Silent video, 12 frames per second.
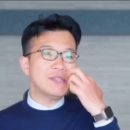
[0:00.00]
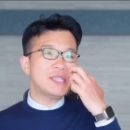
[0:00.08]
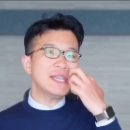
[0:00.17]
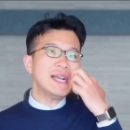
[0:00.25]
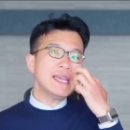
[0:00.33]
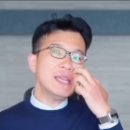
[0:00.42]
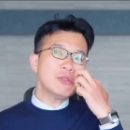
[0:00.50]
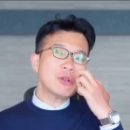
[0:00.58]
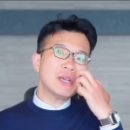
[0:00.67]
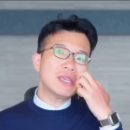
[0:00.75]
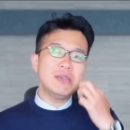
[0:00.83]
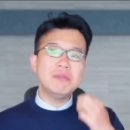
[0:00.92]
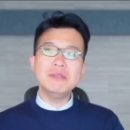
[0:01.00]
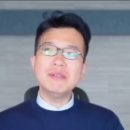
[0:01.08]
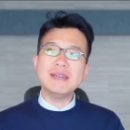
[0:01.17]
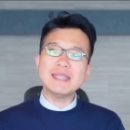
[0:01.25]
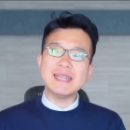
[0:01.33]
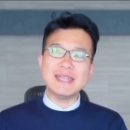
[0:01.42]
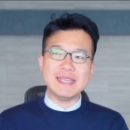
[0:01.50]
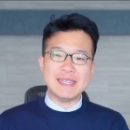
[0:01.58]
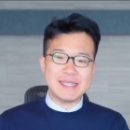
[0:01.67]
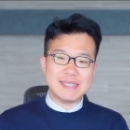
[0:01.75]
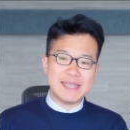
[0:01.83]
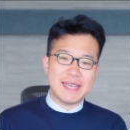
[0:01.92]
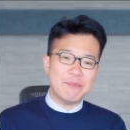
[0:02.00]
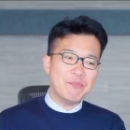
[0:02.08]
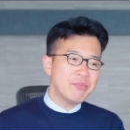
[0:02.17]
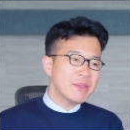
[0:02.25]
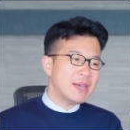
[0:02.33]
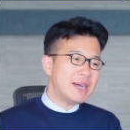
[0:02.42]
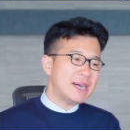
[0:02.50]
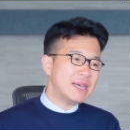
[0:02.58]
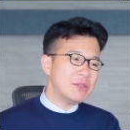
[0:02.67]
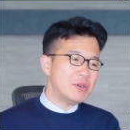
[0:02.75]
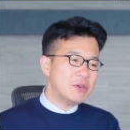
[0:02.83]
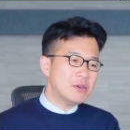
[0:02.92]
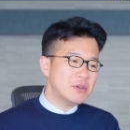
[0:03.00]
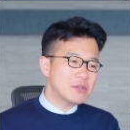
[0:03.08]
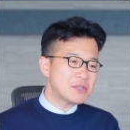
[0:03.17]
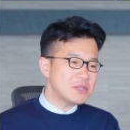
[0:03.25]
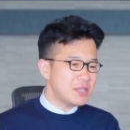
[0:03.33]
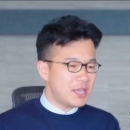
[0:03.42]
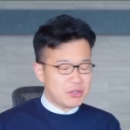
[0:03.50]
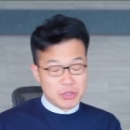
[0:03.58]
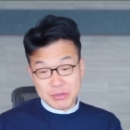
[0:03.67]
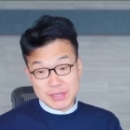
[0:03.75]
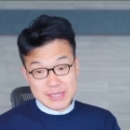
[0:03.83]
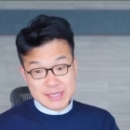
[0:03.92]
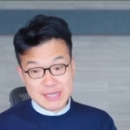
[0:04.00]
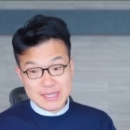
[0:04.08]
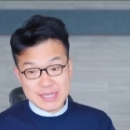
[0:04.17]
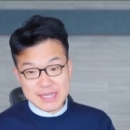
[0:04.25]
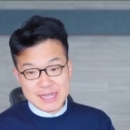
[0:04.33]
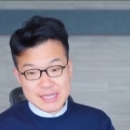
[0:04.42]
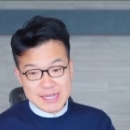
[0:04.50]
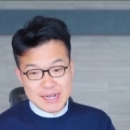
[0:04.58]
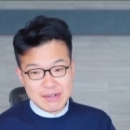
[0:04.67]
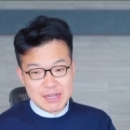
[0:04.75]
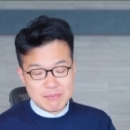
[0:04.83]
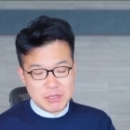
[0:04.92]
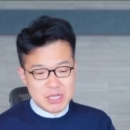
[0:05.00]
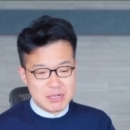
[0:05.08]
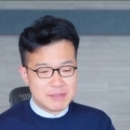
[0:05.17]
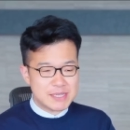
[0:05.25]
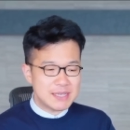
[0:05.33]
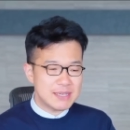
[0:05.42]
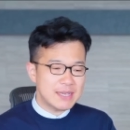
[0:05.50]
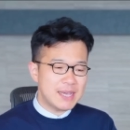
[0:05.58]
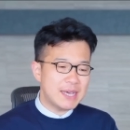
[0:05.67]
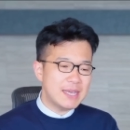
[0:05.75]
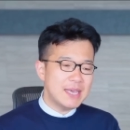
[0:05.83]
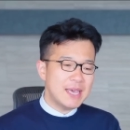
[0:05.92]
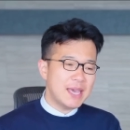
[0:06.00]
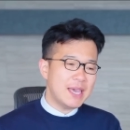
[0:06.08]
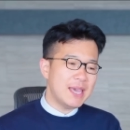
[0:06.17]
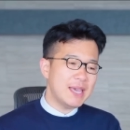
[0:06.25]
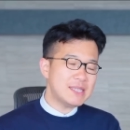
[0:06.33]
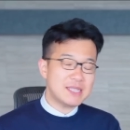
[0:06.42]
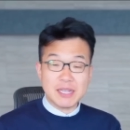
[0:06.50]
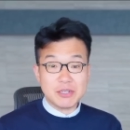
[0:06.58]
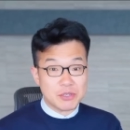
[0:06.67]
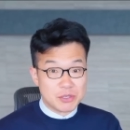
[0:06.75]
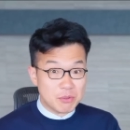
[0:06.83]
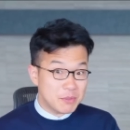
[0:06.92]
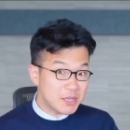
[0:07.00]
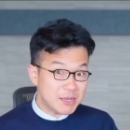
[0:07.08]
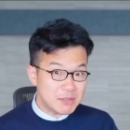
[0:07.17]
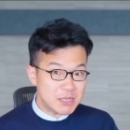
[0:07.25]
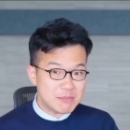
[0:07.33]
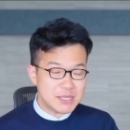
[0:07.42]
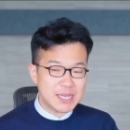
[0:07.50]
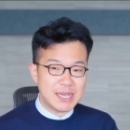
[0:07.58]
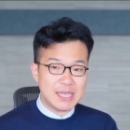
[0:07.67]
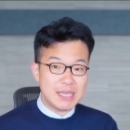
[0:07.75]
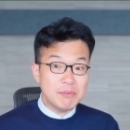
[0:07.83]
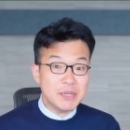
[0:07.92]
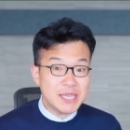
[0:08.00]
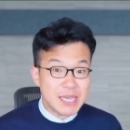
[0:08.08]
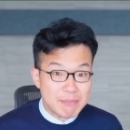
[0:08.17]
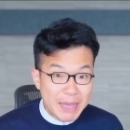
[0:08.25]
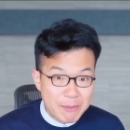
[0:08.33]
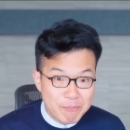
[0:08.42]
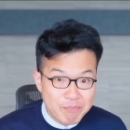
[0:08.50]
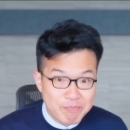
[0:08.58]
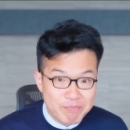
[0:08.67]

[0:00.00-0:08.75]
滋賀県とか岐阜のあたりにですね、住んでいる人はですね、実感されるかもしれませんが、知ってる人もいるかもしれませんが、伊吹山